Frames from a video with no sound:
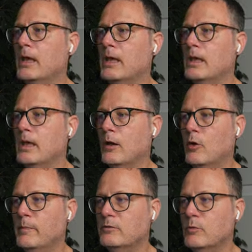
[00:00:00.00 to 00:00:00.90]
Y
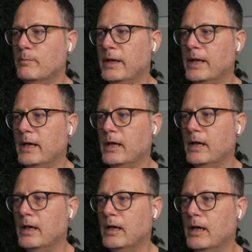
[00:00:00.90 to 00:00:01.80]
lo mismo para...
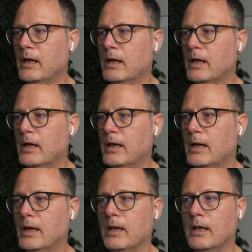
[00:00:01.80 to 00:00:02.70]

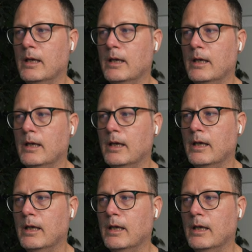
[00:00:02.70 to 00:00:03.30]
Buenas noches,